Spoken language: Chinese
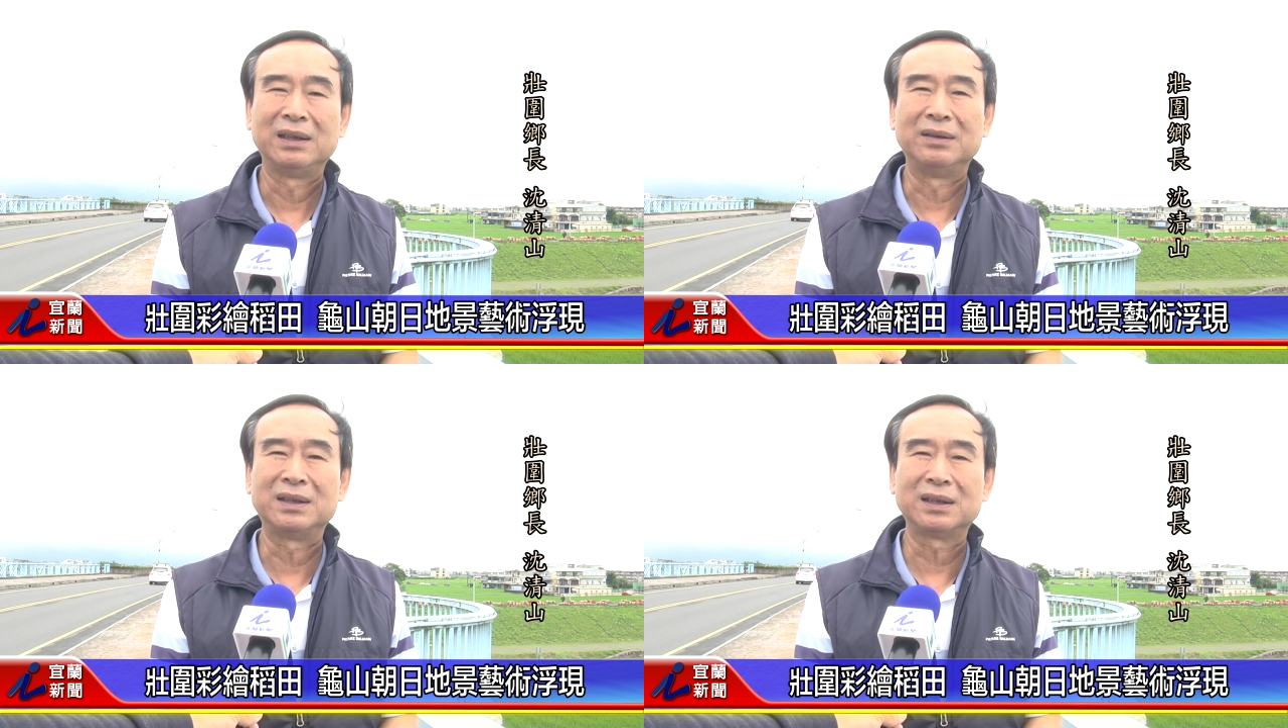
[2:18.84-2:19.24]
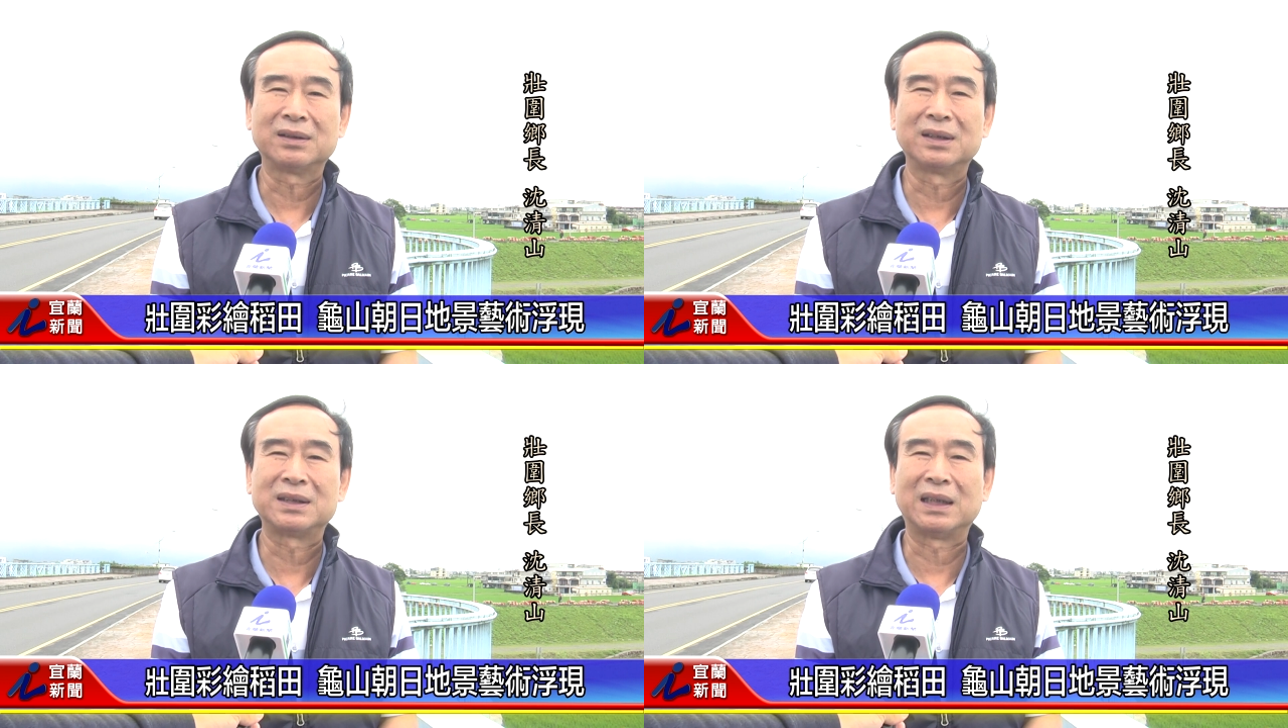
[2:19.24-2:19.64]
伊这
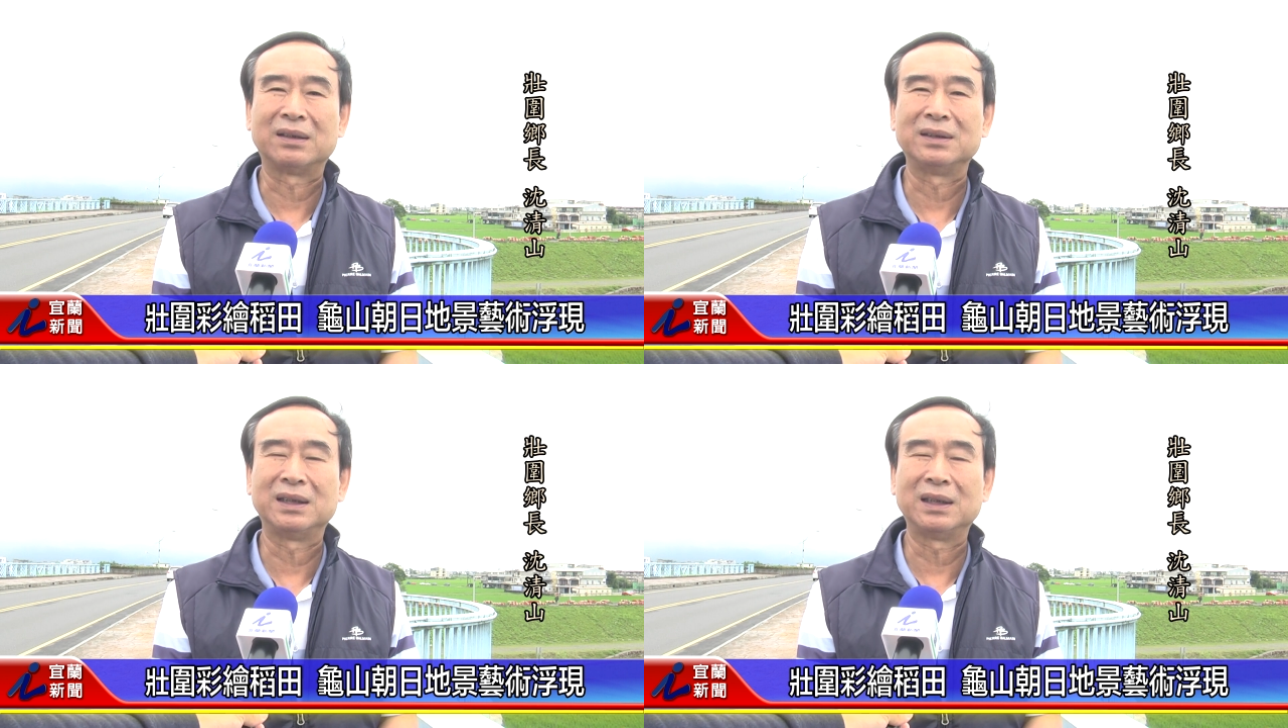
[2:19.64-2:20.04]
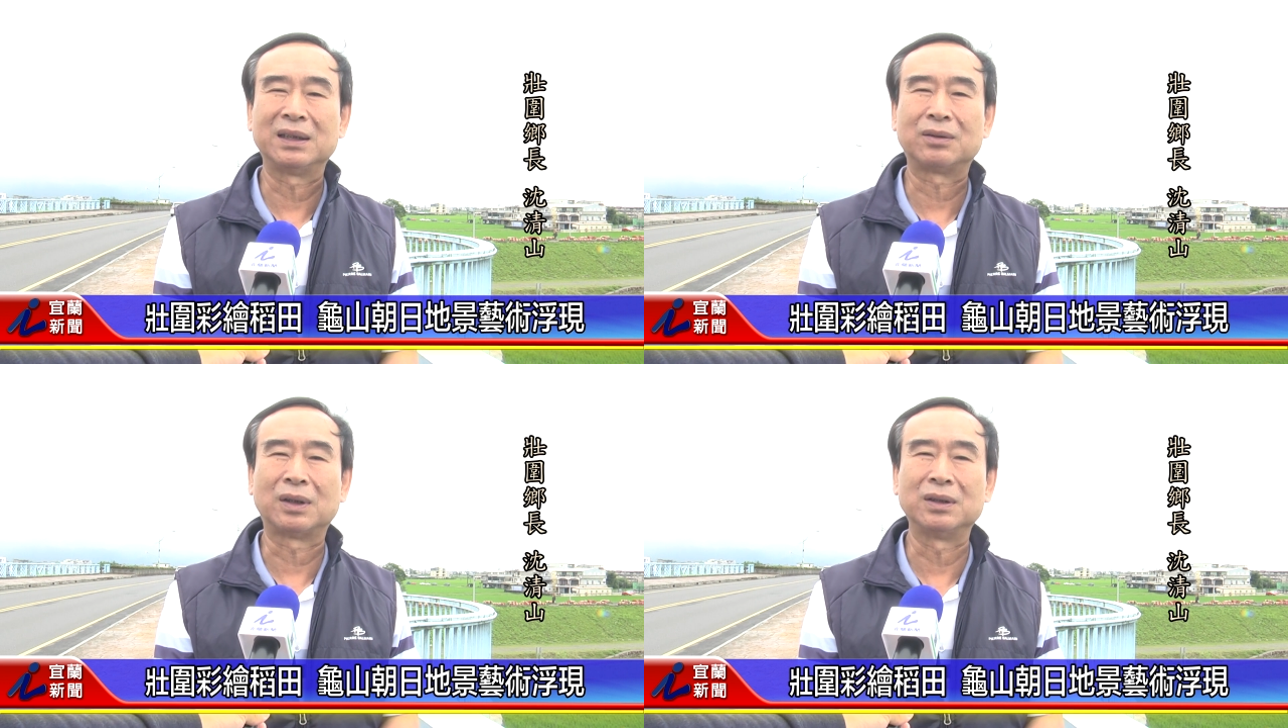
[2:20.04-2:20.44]
中央桥
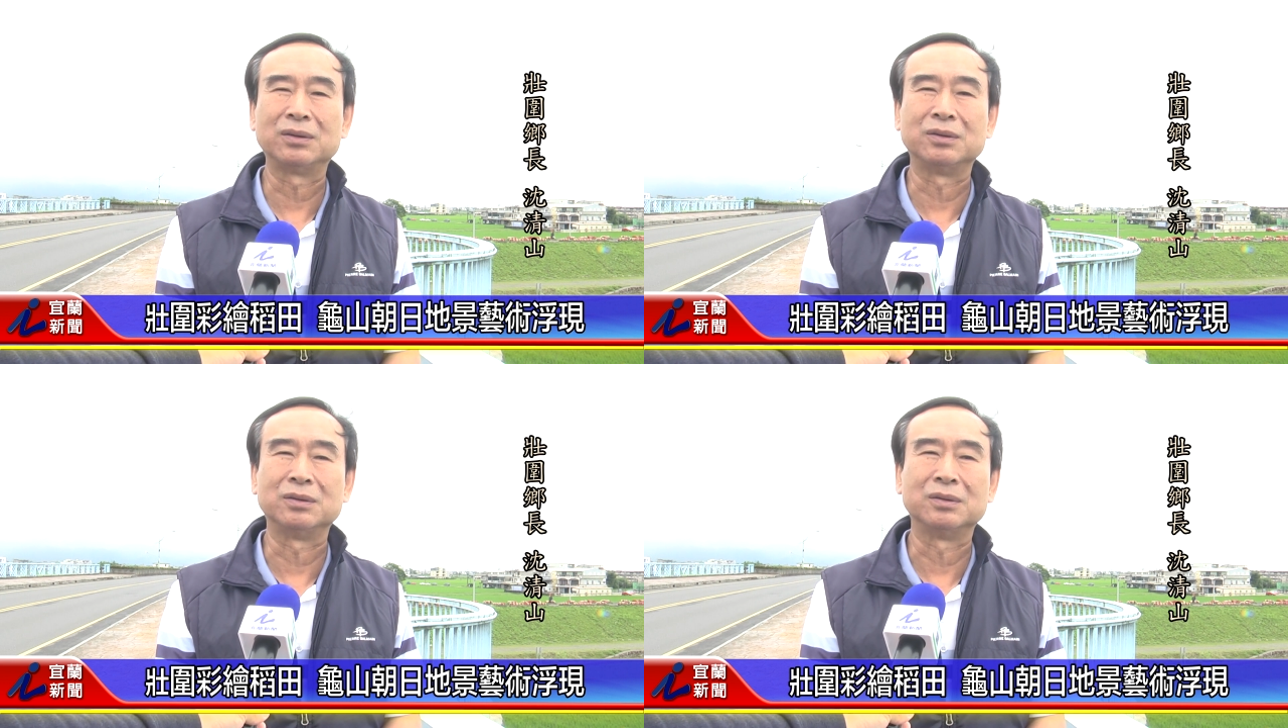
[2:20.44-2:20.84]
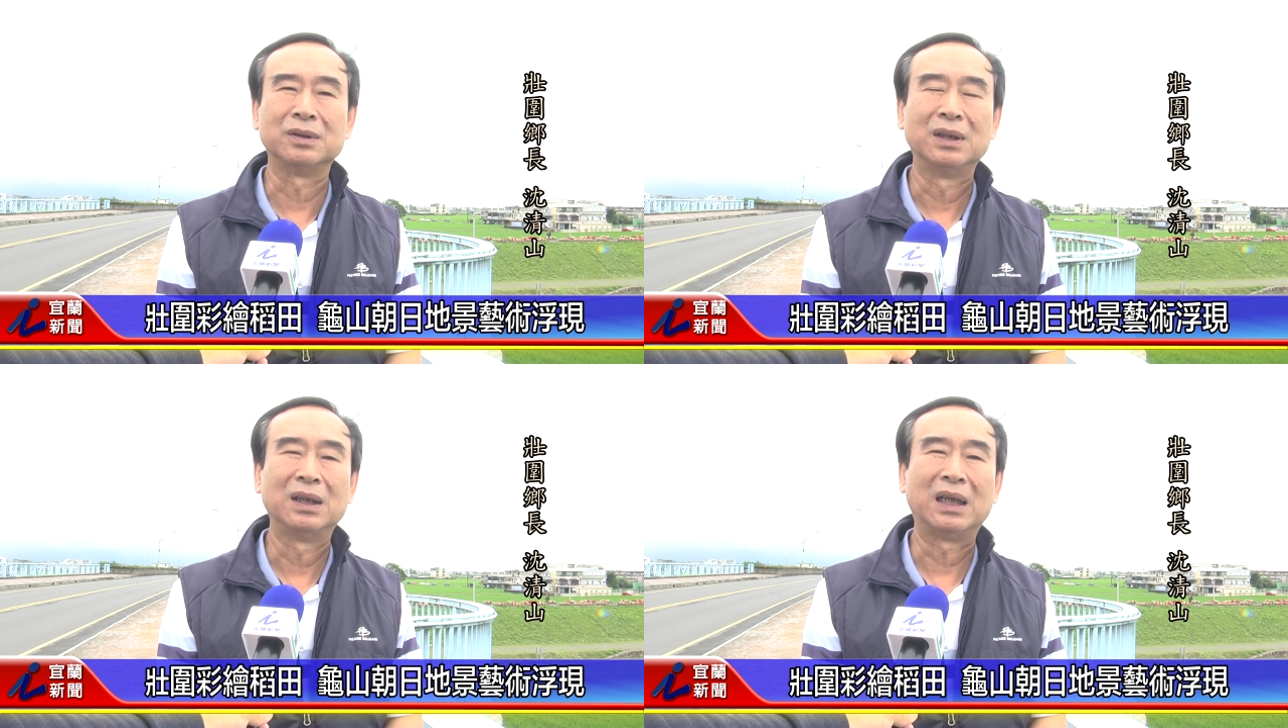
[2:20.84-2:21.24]
伊个宽度
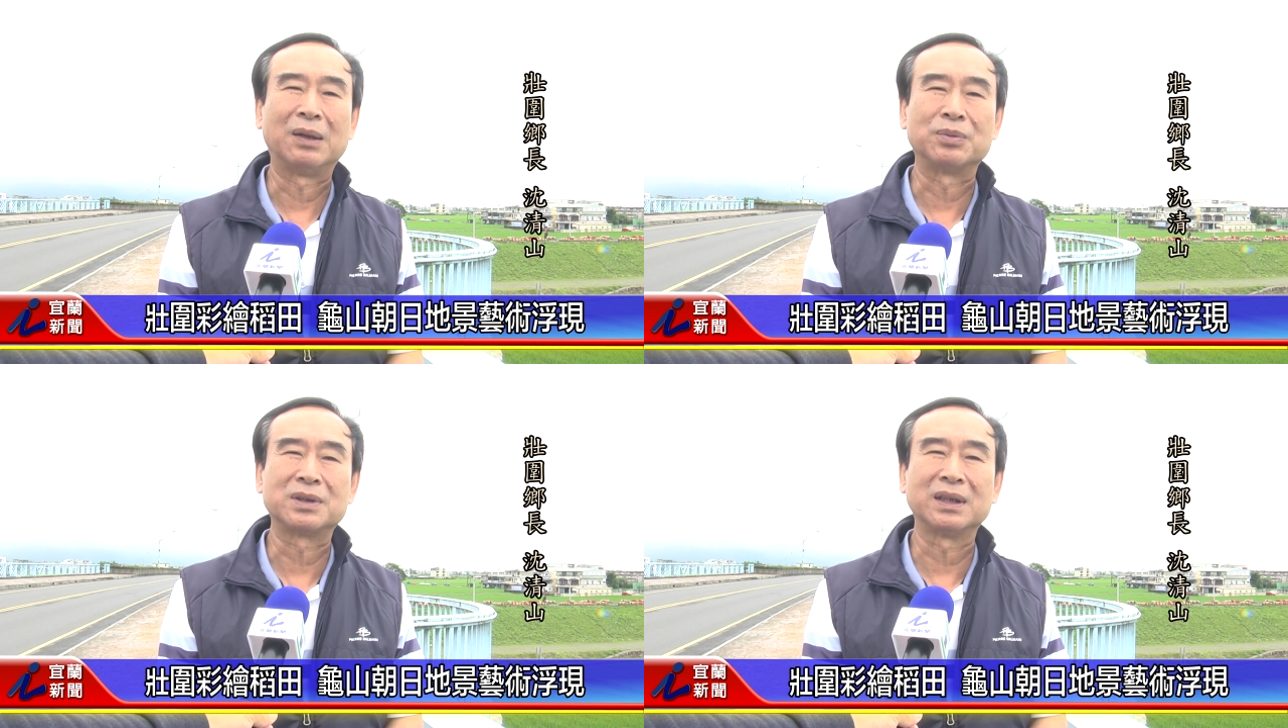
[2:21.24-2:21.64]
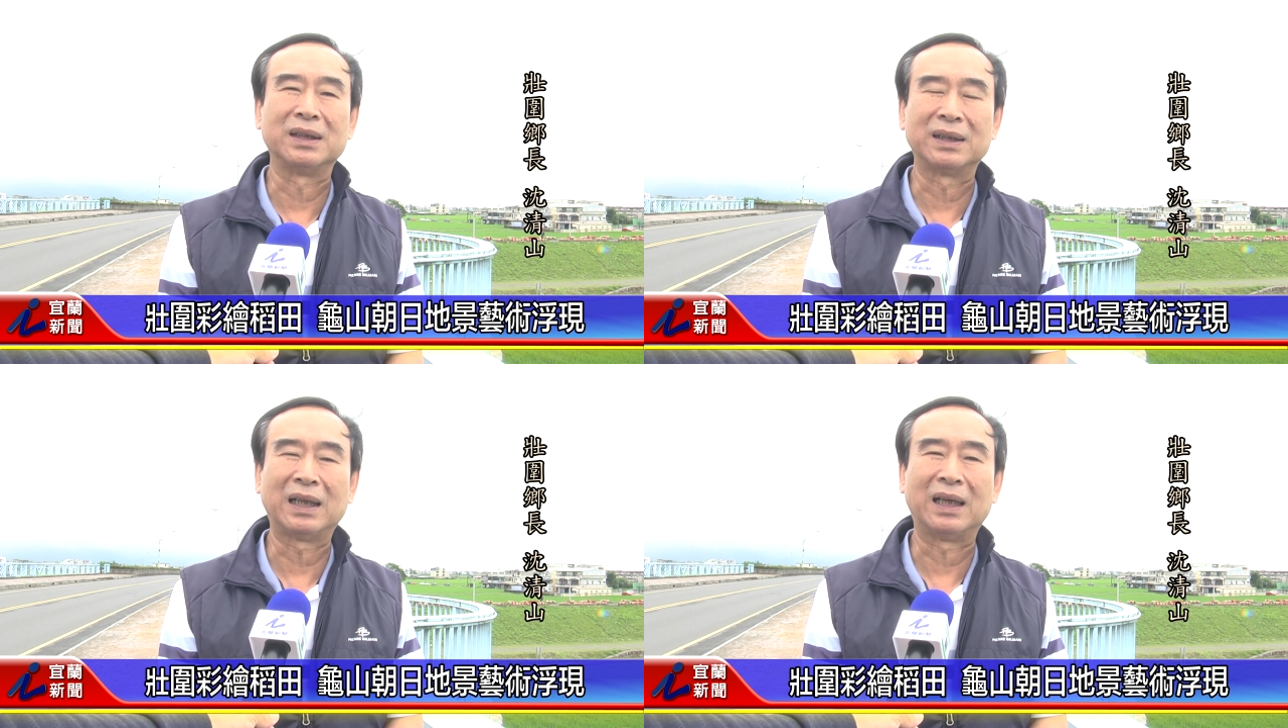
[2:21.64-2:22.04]
啊不是
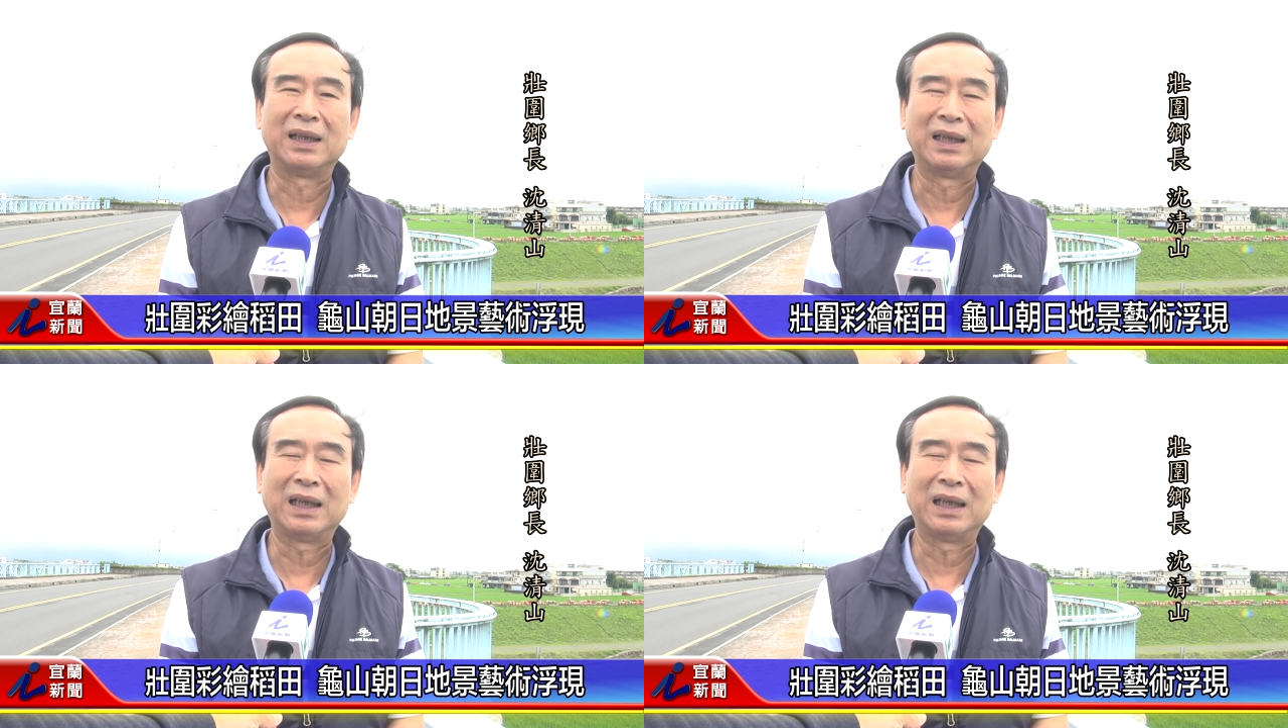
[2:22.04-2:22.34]
很大，